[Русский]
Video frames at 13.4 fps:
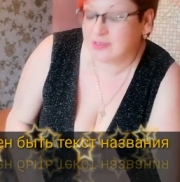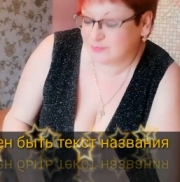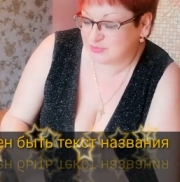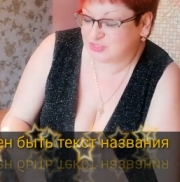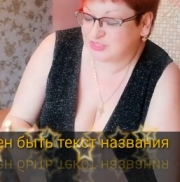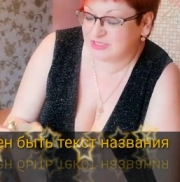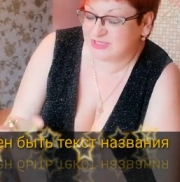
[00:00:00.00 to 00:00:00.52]

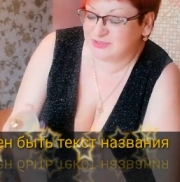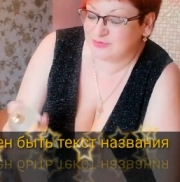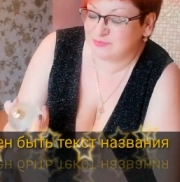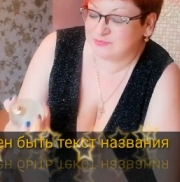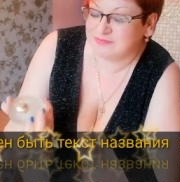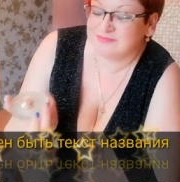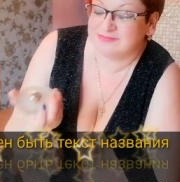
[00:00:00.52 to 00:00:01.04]
По желанию
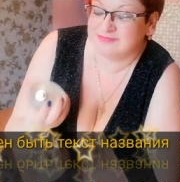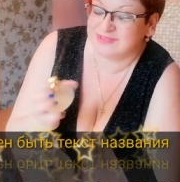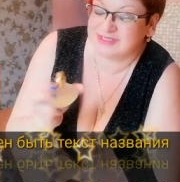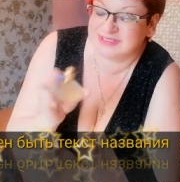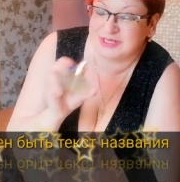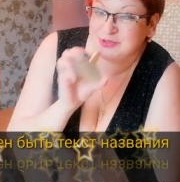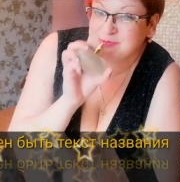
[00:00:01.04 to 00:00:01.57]

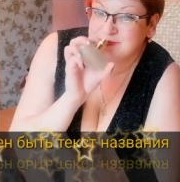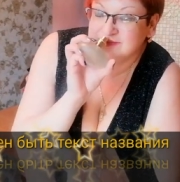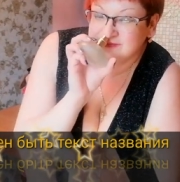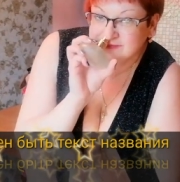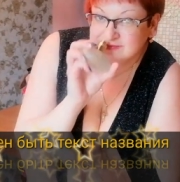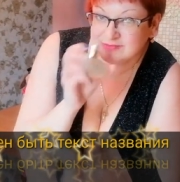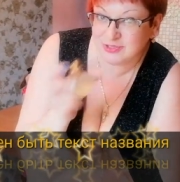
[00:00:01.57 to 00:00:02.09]
достаем
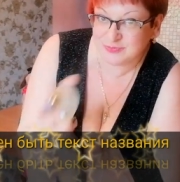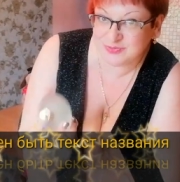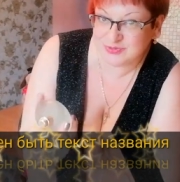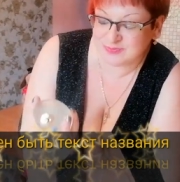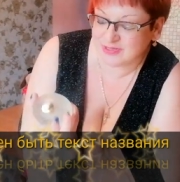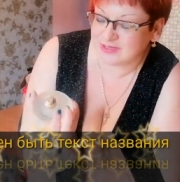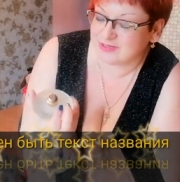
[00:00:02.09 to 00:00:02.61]

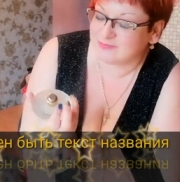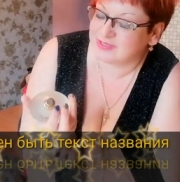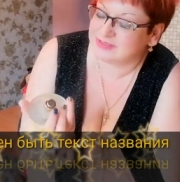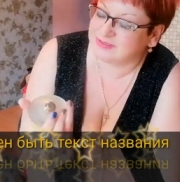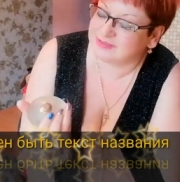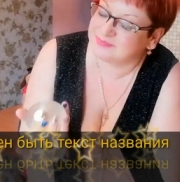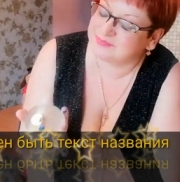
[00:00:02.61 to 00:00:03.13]
любимый аромат.